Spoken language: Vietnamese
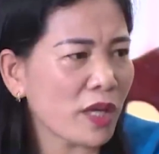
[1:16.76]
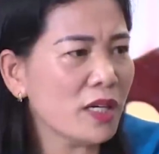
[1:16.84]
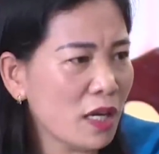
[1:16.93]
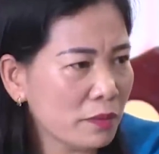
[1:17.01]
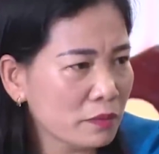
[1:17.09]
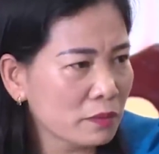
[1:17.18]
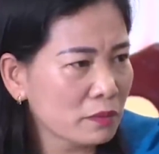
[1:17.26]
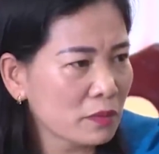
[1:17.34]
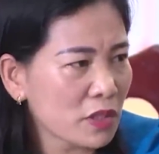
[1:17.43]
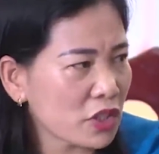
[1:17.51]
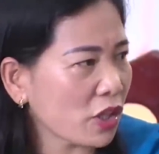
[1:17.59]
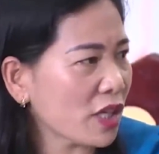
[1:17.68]
Cho các lớp,
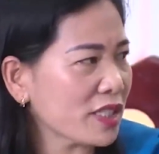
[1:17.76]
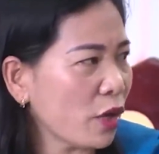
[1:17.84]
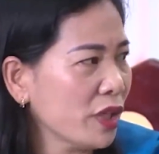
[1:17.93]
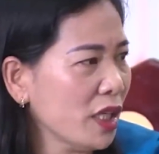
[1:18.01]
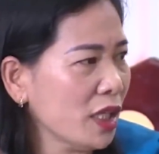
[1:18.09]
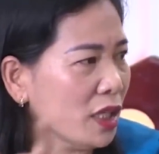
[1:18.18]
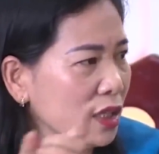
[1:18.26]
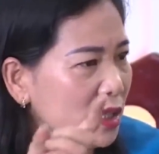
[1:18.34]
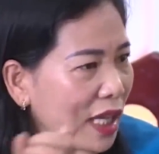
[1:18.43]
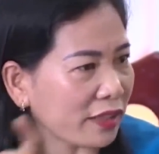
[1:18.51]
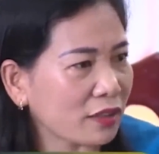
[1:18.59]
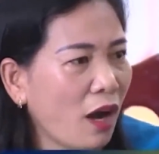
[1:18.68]
cho các cháu đi
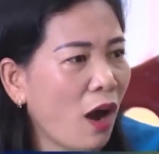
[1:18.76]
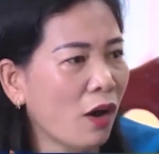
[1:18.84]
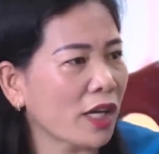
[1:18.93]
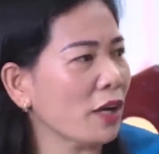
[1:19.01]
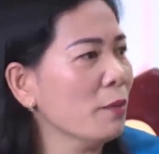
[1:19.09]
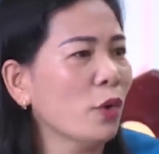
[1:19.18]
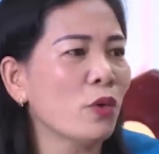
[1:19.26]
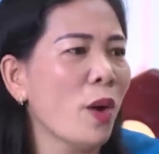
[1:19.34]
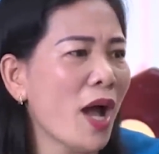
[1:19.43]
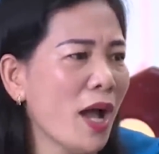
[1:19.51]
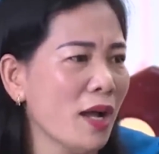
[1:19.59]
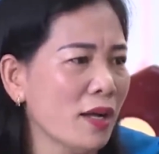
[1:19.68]
nhặt cỏ ở các cái bồn
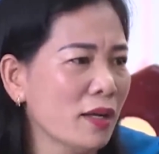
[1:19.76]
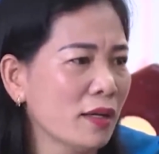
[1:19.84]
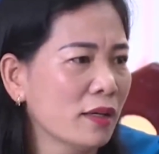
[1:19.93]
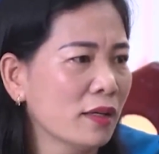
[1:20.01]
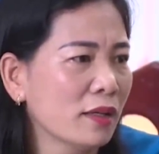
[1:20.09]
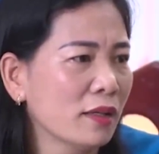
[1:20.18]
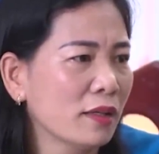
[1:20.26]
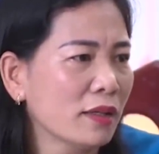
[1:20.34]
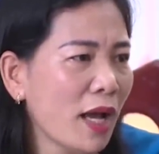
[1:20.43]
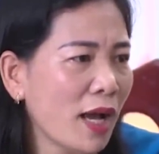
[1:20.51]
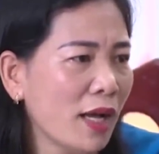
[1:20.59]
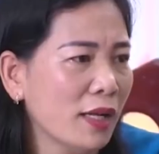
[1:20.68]
hoa.
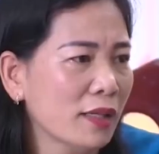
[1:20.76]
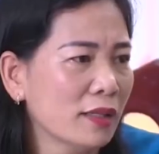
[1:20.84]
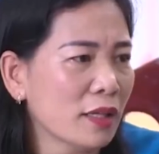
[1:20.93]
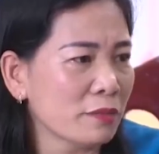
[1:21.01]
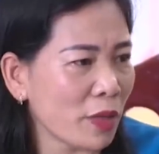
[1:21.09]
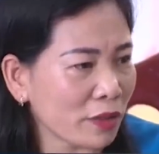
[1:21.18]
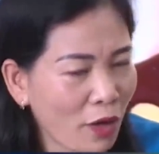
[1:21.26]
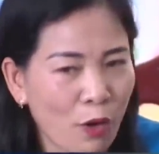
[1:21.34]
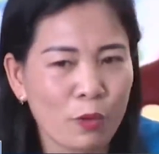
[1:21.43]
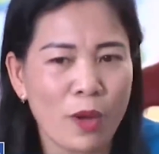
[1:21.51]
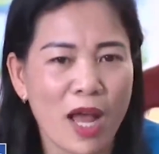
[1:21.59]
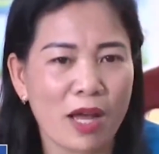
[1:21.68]
Đã, nhặt
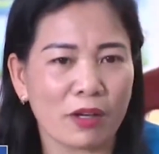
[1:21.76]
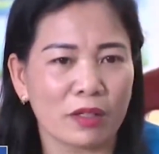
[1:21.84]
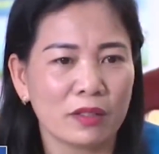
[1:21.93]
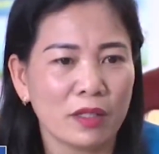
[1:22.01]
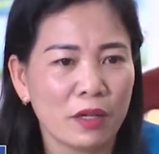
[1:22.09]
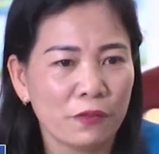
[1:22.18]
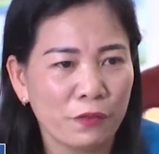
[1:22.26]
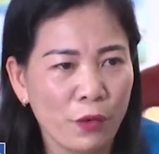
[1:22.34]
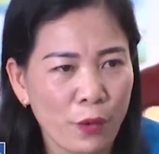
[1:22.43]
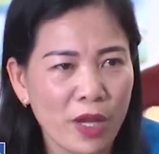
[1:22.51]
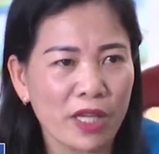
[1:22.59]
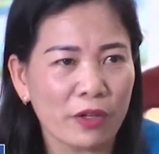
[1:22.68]
cỏ hoa còn
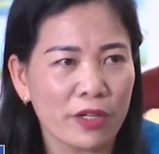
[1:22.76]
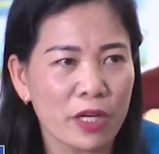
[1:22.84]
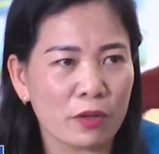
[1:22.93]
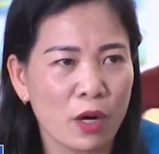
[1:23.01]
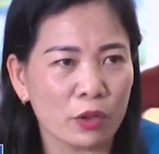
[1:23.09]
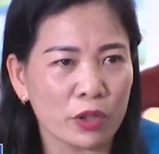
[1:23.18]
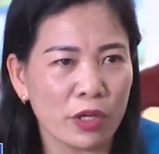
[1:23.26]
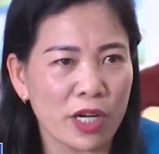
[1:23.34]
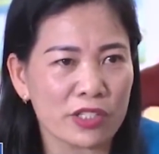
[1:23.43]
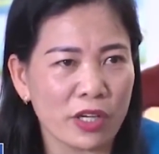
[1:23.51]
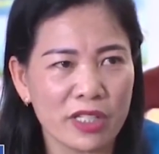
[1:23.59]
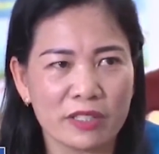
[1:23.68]
phụ huynh còn yêu cầu
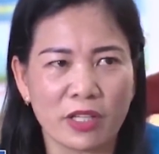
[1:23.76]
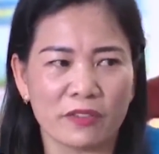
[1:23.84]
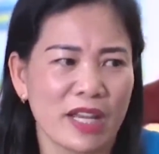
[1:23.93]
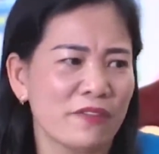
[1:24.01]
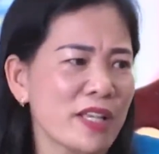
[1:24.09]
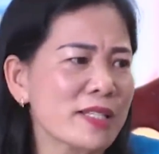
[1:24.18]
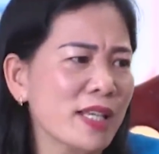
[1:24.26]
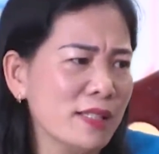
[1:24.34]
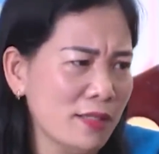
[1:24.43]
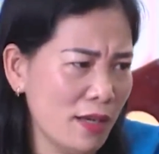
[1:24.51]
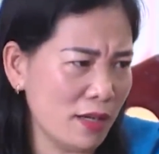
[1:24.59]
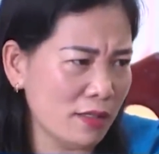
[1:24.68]
tôi là cho đi dọn nhà vệ
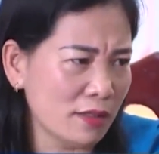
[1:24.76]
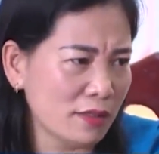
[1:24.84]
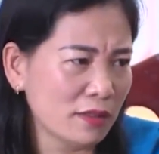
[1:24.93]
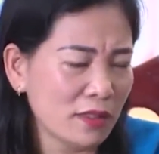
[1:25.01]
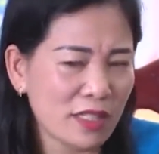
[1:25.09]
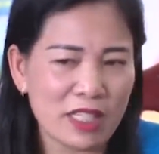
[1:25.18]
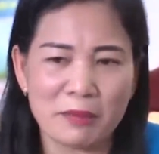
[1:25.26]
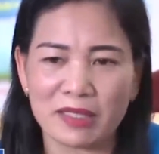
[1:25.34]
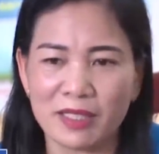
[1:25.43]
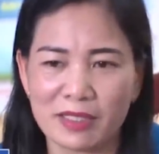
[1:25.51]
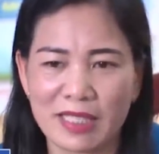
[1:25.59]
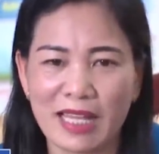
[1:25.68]
sinh nữa. Nhưng
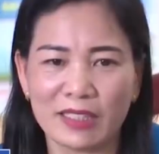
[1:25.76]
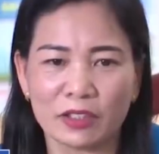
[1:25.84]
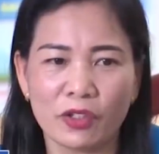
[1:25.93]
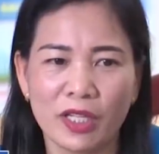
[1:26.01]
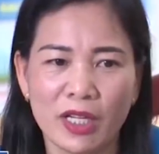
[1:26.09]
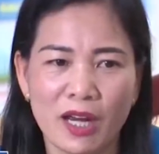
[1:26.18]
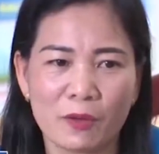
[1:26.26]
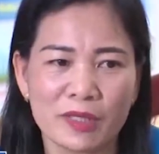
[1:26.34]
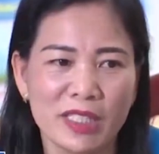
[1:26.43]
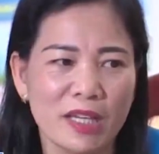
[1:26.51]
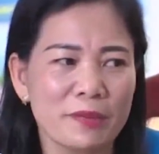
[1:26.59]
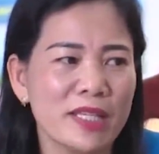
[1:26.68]
mà thực ra thì tôi nghĩ là
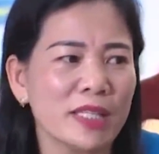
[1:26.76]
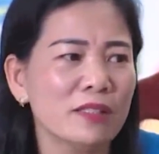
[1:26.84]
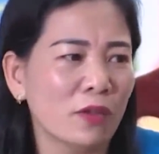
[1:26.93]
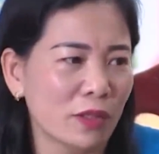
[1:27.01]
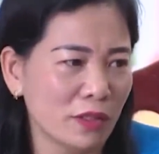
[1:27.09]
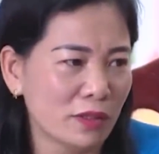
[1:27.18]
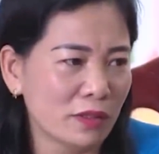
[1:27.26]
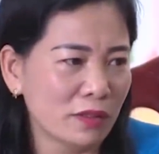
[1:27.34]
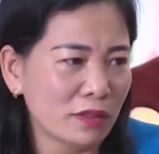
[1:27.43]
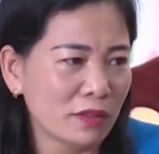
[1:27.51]
học sinh lớp 9 rồi,